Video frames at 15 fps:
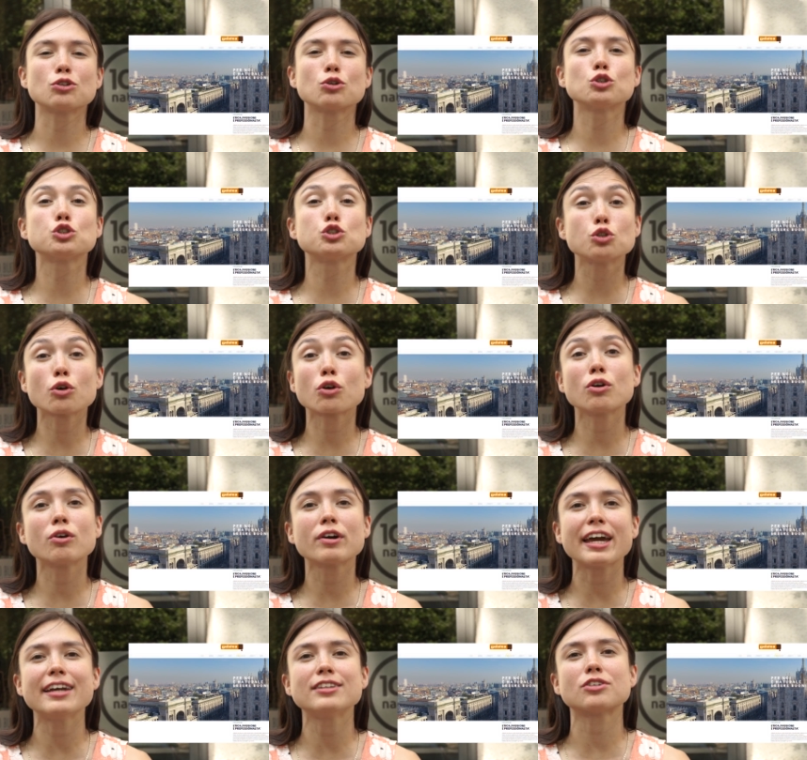lo store
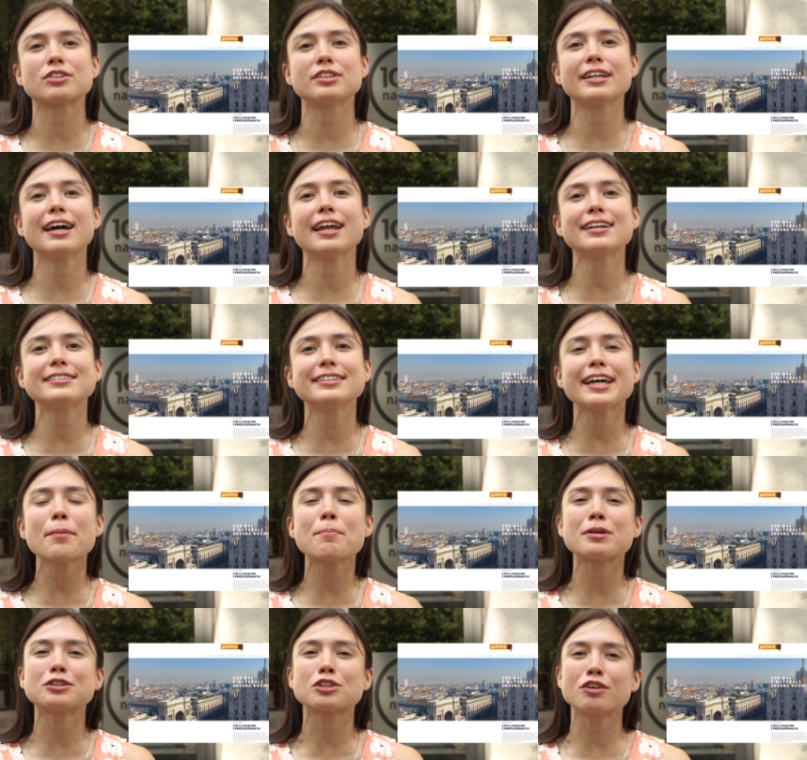locator di Galatea
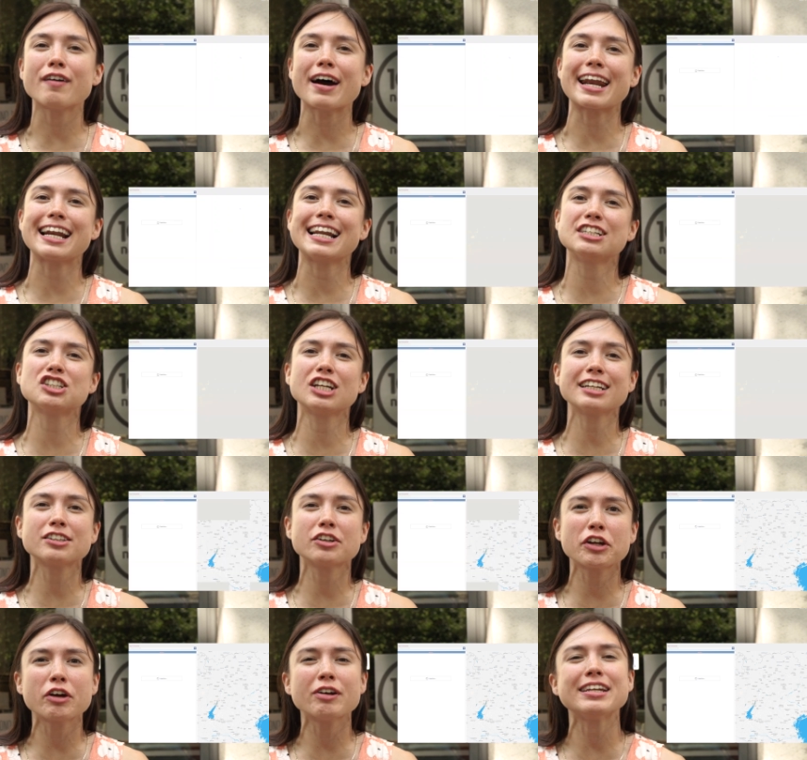per trovare la
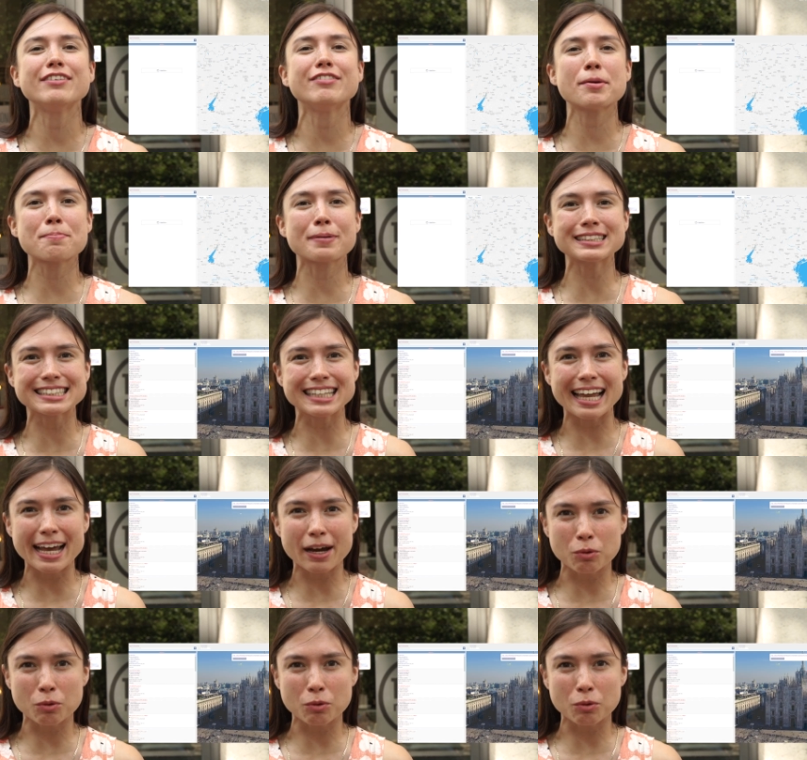gelateria Oliva in piazzale